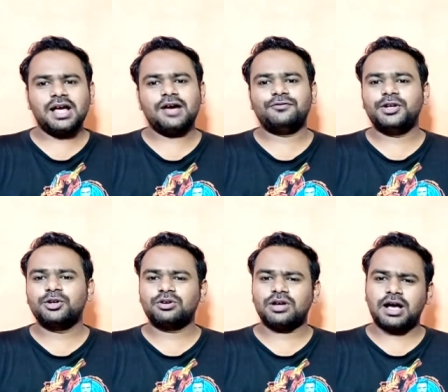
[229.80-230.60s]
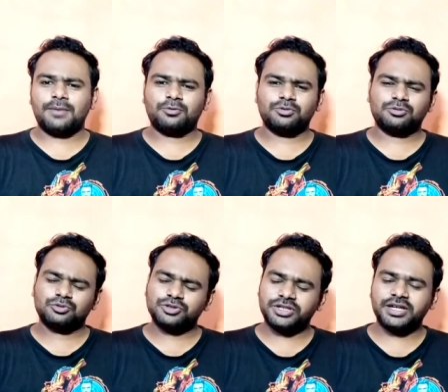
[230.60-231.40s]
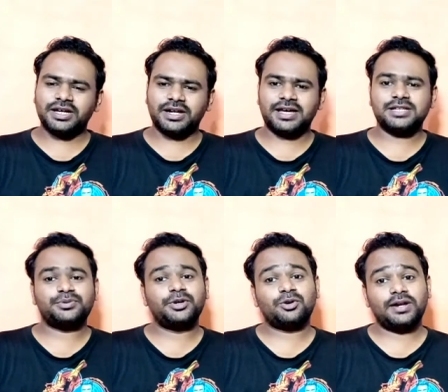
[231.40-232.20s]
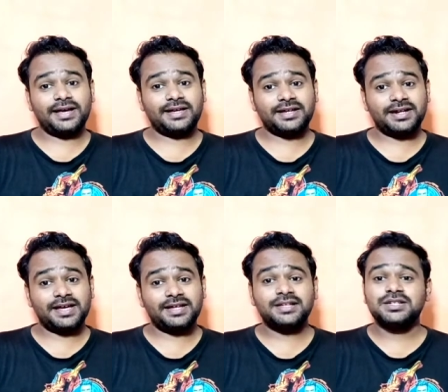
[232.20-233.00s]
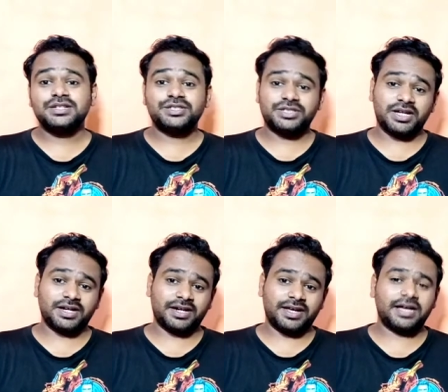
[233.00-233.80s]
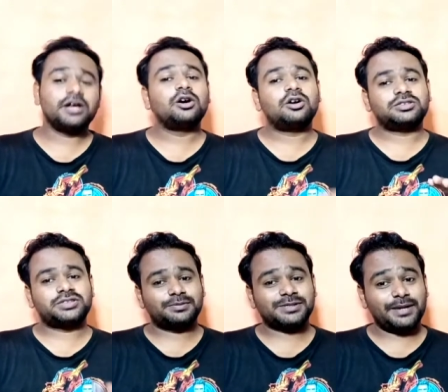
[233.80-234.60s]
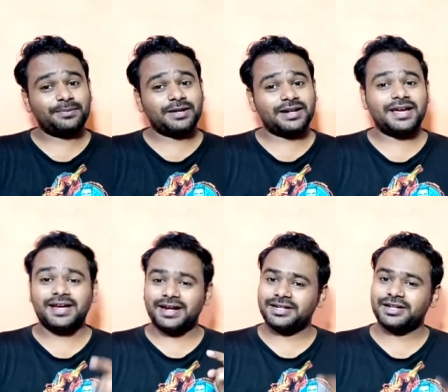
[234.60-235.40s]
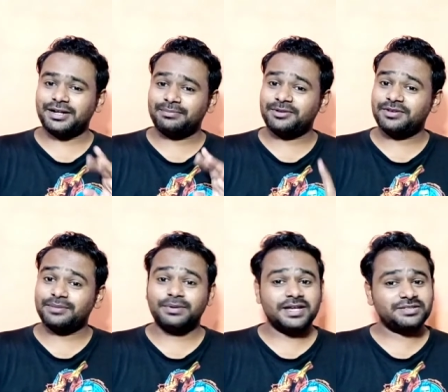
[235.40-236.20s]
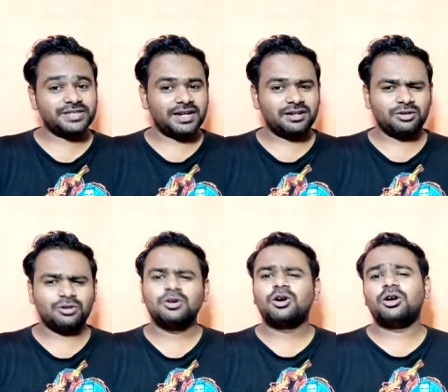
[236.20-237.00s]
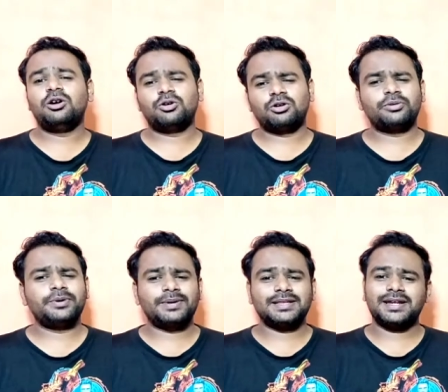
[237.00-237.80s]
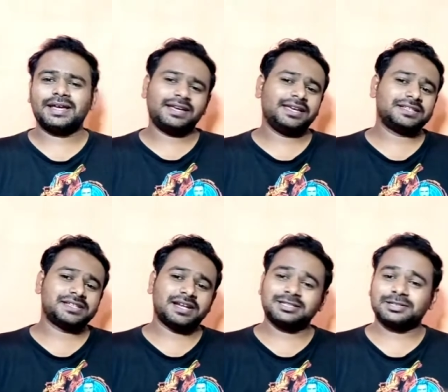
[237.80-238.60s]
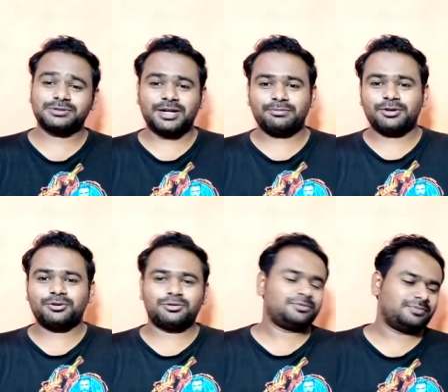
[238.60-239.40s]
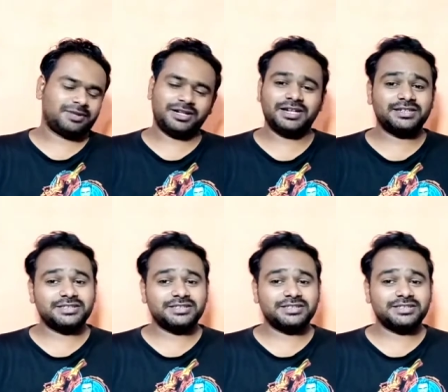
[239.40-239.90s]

आप वीडियो आपको कुछ नहीं करना है इस वीडियो को लाइक करना है शेयर करना है और सब्सक्राइब करना है एंटरटेनमेंट विकीपीडिया चैनल को और लोगों को भी बताना है कि ये चैनल सब्सक्राइब करो टिकट्स